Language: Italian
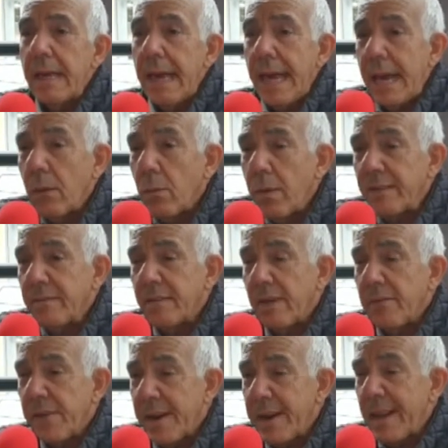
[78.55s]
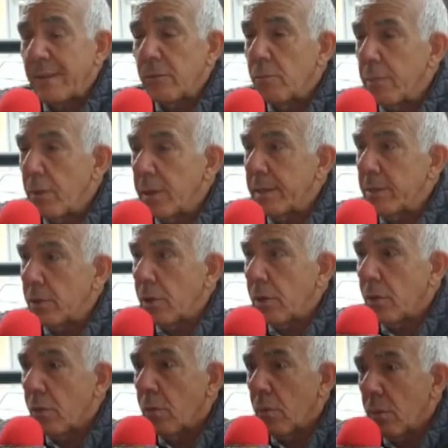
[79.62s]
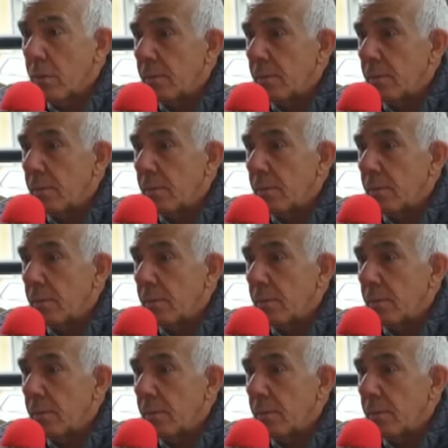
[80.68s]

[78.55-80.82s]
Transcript: e questo ha frenato un pochettino